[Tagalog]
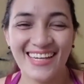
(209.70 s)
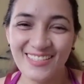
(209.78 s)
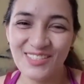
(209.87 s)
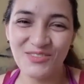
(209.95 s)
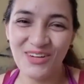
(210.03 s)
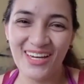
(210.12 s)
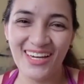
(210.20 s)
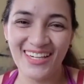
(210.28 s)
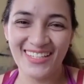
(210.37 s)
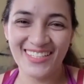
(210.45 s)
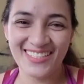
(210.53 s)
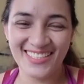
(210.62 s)

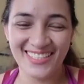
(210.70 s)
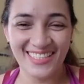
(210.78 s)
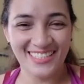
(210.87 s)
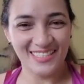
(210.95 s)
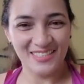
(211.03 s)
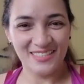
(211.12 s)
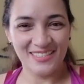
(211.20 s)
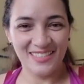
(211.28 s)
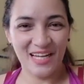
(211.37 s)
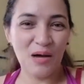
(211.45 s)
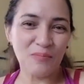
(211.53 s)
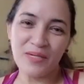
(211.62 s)
Anyways,
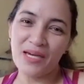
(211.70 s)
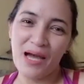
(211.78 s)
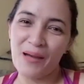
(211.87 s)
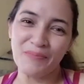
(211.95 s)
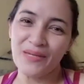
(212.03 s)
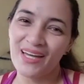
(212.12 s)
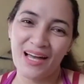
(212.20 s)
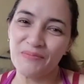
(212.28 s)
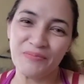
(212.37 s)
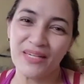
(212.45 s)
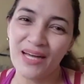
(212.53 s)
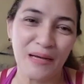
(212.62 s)
happy, happy,
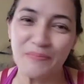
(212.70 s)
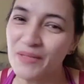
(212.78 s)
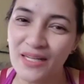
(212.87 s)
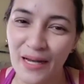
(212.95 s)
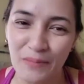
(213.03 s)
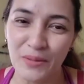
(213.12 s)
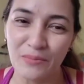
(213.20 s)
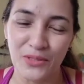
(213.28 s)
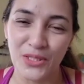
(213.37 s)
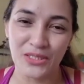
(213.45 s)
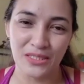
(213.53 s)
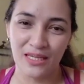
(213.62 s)
happy, happy, happy
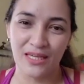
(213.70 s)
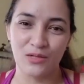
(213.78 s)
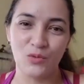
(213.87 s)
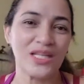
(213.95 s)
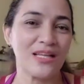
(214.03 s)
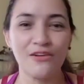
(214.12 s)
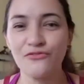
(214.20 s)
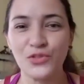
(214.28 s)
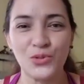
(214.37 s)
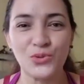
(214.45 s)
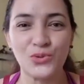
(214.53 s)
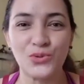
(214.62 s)
birthday. We love
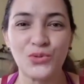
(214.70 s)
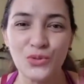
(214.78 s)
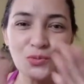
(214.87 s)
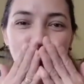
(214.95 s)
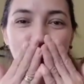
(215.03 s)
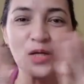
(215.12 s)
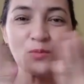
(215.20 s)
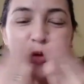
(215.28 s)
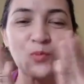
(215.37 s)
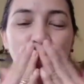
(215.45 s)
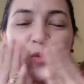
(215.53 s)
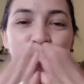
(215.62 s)
you.
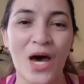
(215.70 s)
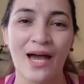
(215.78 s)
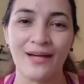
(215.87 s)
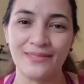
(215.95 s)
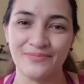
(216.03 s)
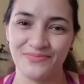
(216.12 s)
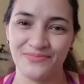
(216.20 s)
Mwah.